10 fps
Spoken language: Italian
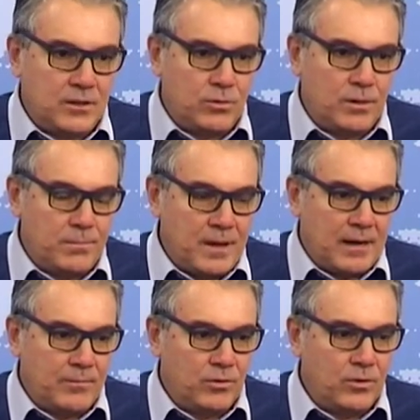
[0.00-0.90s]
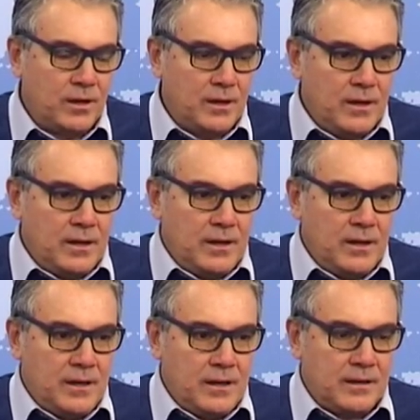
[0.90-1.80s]
Noi abbiamo
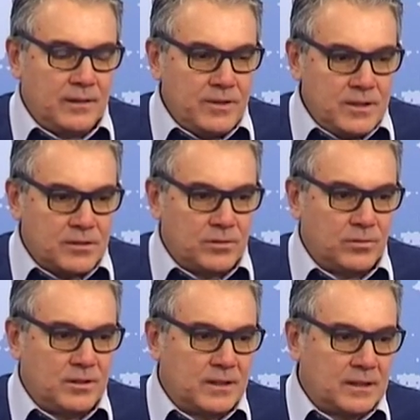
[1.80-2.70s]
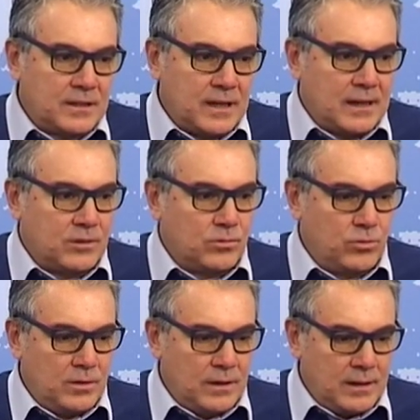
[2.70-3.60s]
eh, rivisto, ritrattato
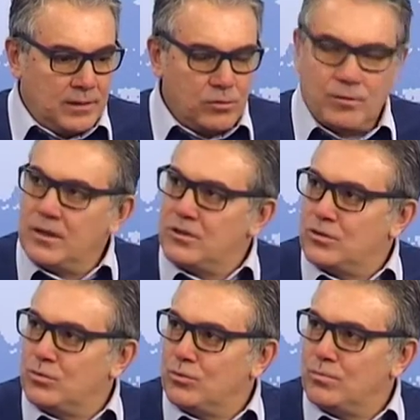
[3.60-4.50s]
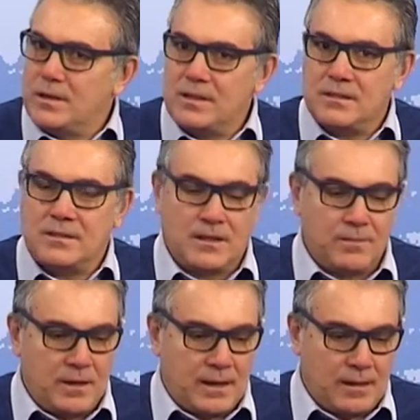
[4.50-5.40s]
la nuova legge sull'urbanistica,